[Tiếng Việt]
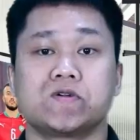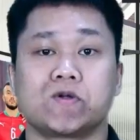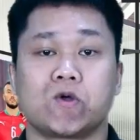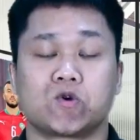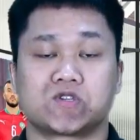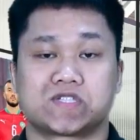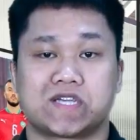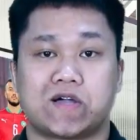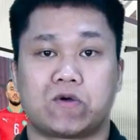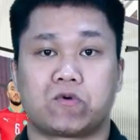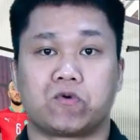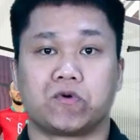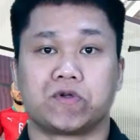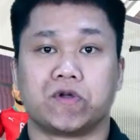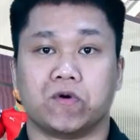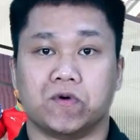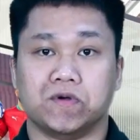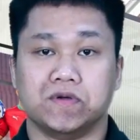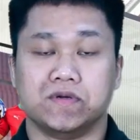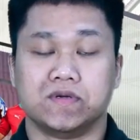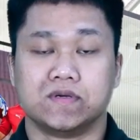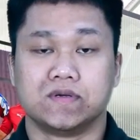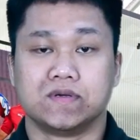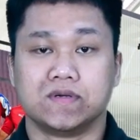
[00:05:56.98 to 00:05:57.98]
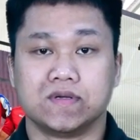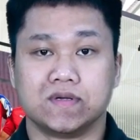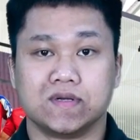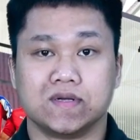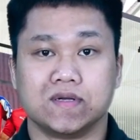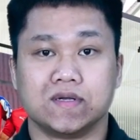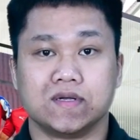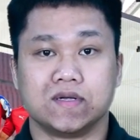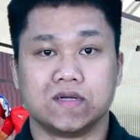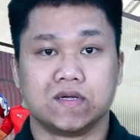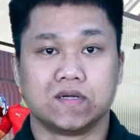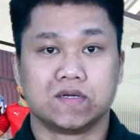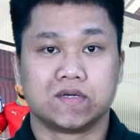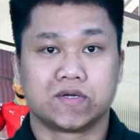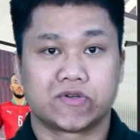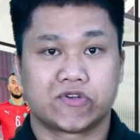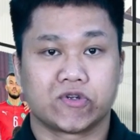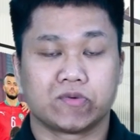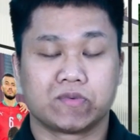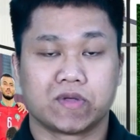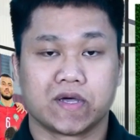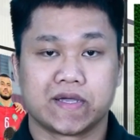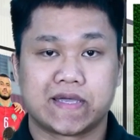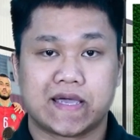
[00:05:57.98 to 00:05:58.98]
Ngôi sao của đội
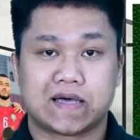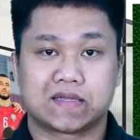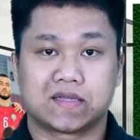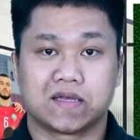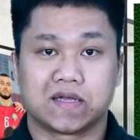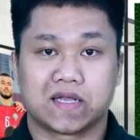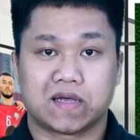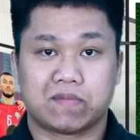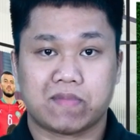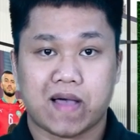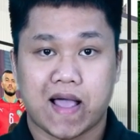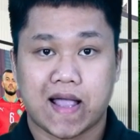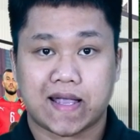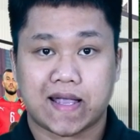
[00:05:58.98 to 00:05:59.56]
trong thời gian từ năm